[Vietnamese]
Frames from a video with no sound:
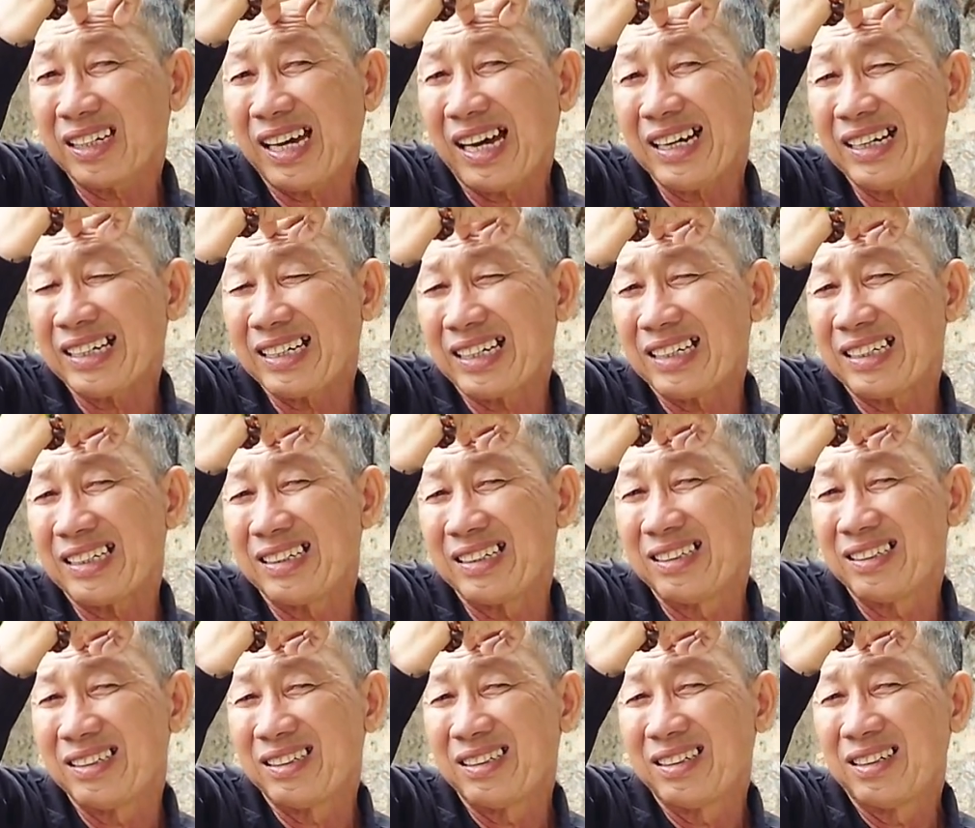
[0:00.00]
tét đá ngay đây nè
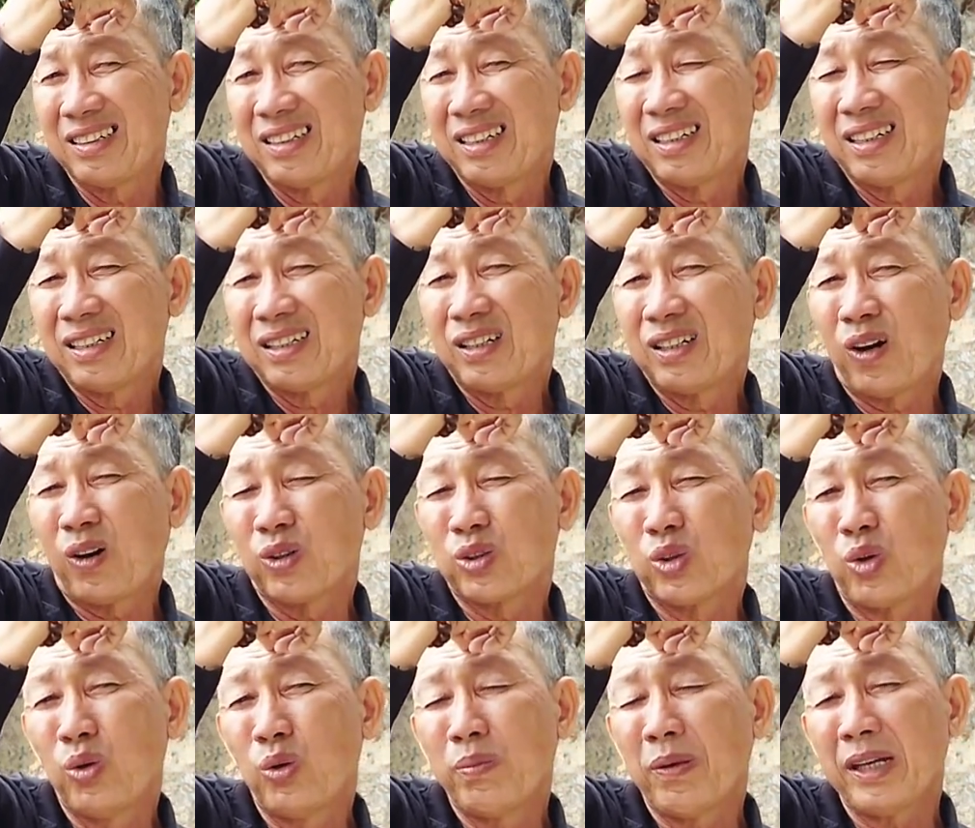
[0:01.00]
dạ.
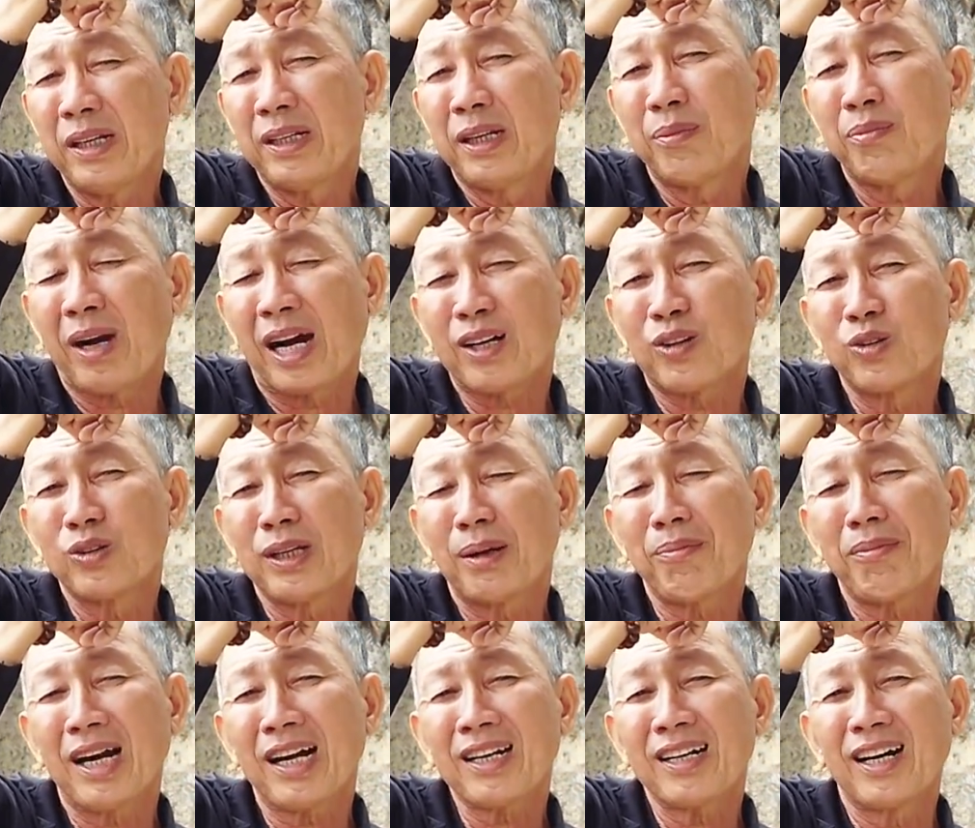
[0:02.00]
rồi tôi mới niệm phật tôi
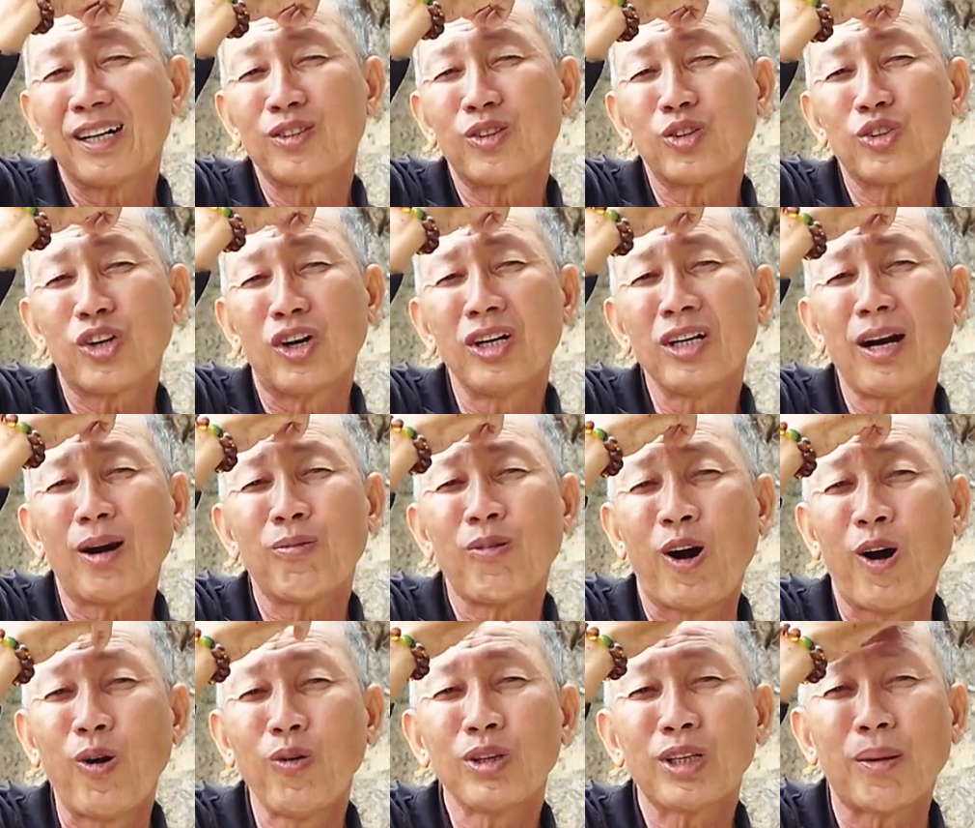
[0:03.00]
nhắm mắt lại tôi tưởng
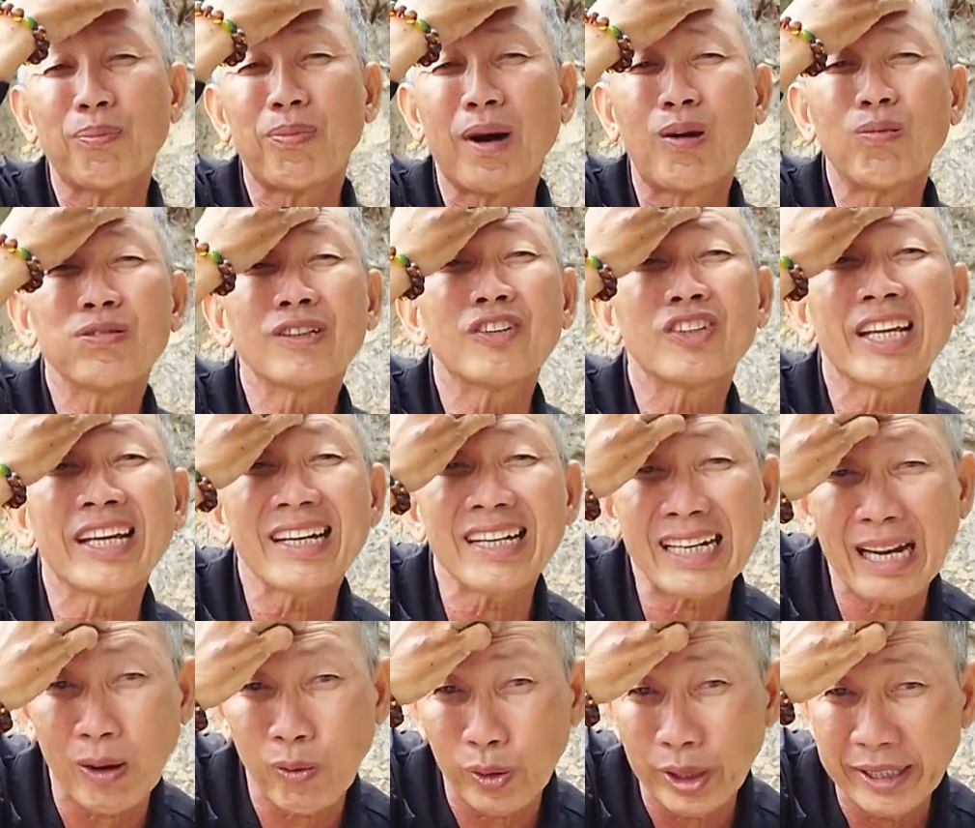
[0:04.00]
ông hổ chụp ổng nó
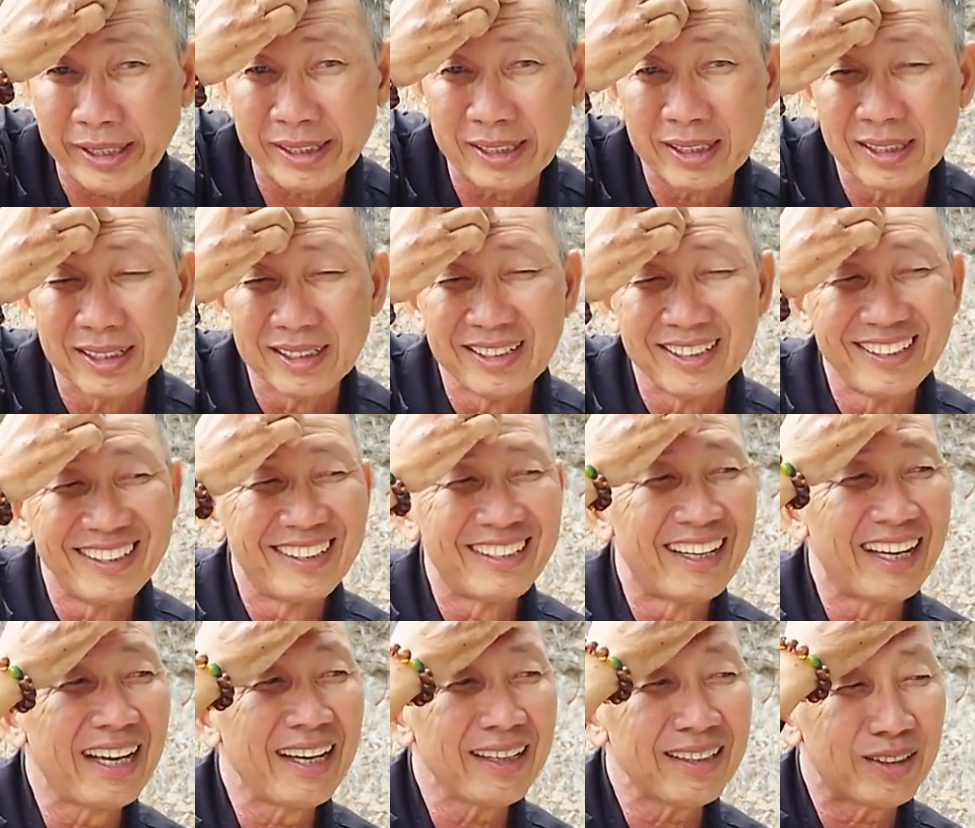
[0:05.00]
tét cái đầu đi
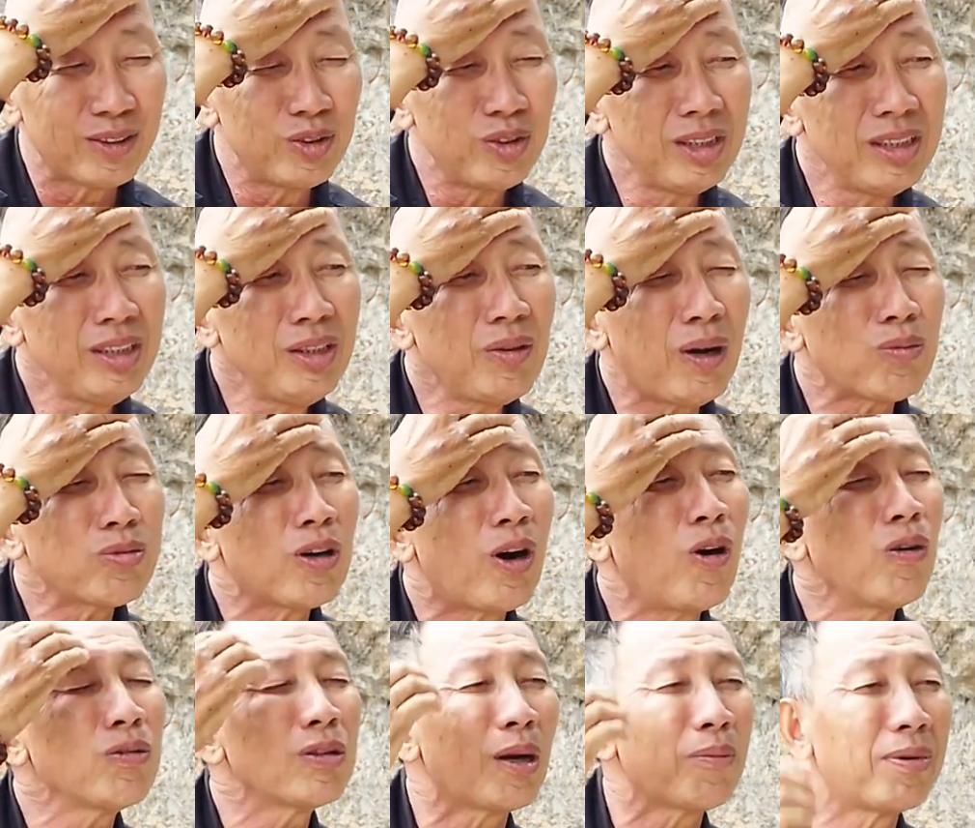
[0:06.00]
ha tôi nói nếu ông
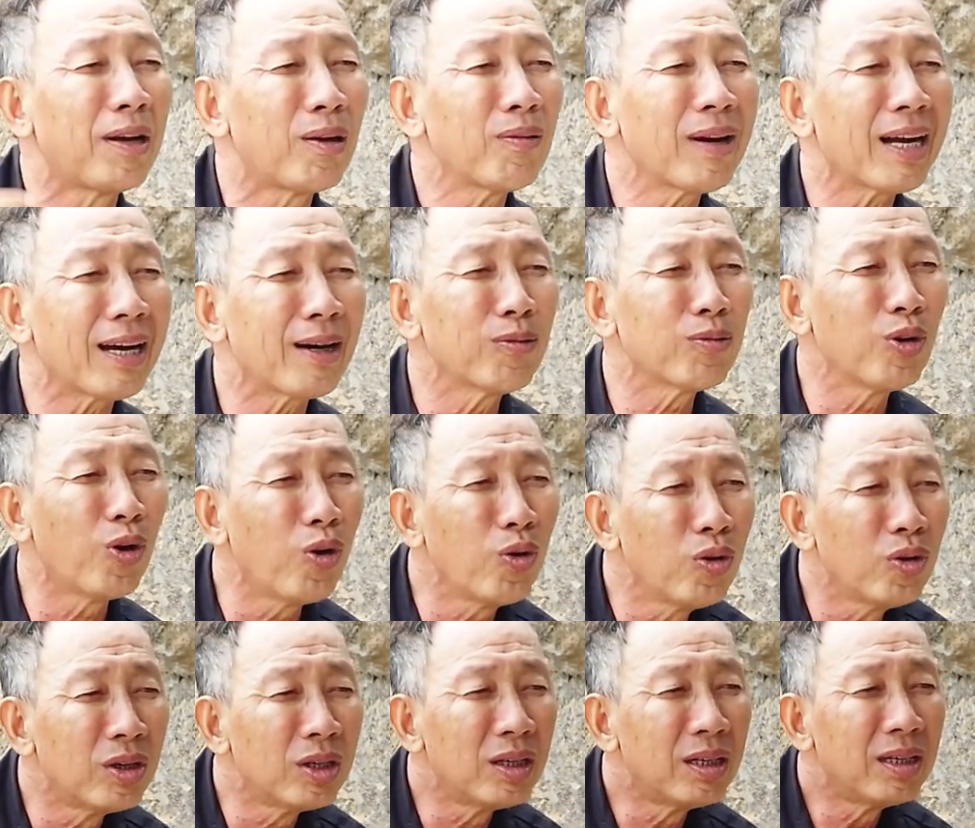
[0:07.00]
hổ ông chụp là ông ăn ông
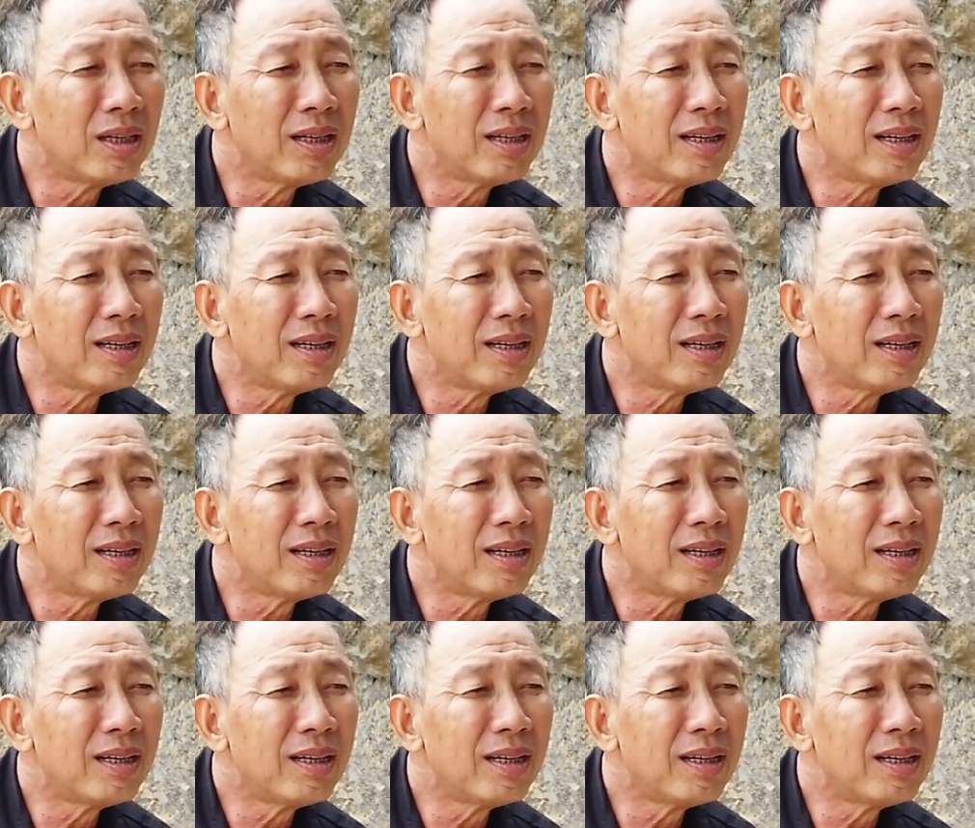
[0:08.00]
luôn